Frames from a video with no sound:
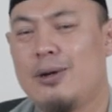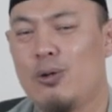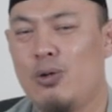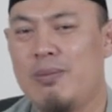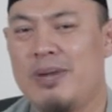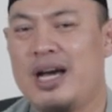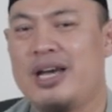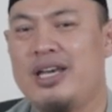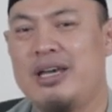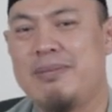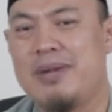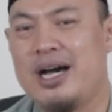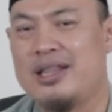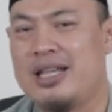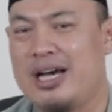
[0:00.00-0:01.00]
rumah
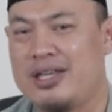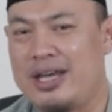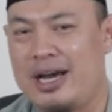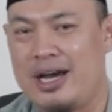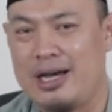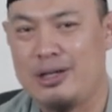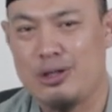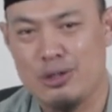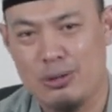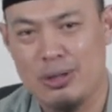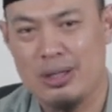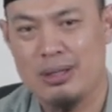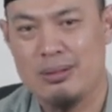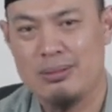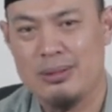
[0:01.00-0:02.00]
ibadahnya
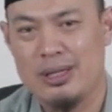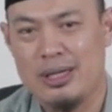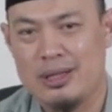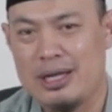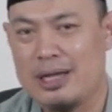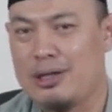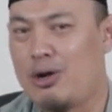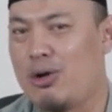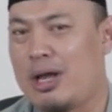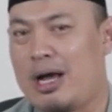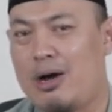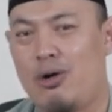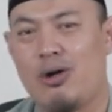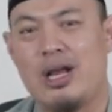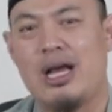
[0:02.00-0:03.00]
hancur dan
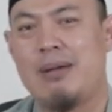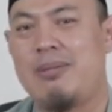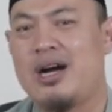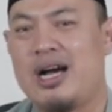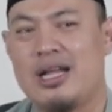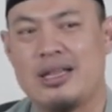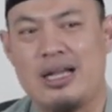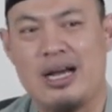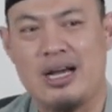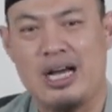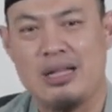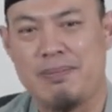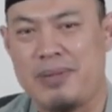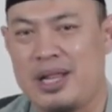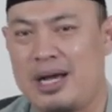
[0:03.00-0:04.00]
orang-orang
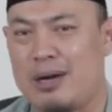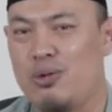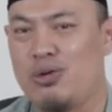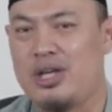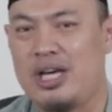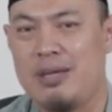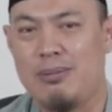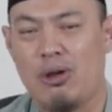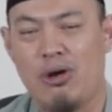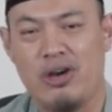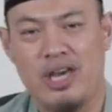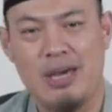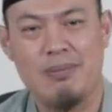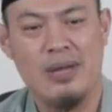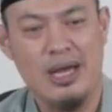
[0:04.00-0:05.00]
mengatakan pelakunya
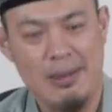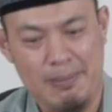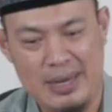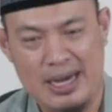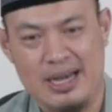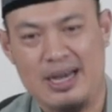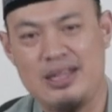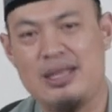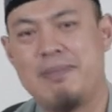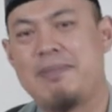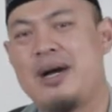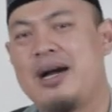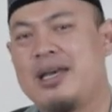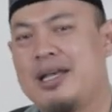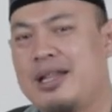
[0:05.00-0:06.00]
Ibrahim maka
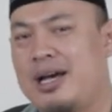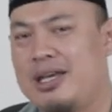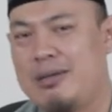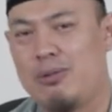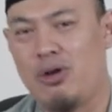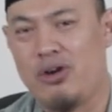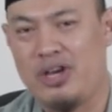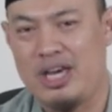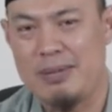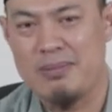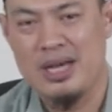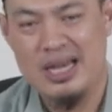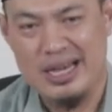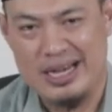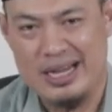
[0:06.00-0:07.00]
dipanggillah
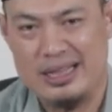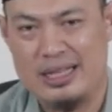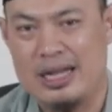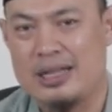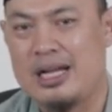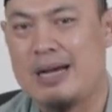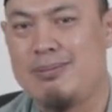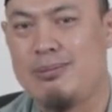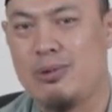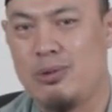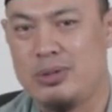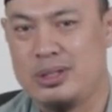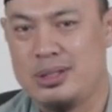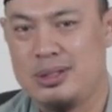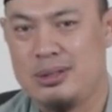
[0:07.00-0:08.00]
Ibrahim kata
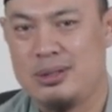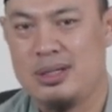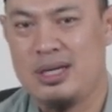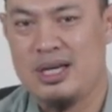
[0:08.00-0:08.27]
Namruz.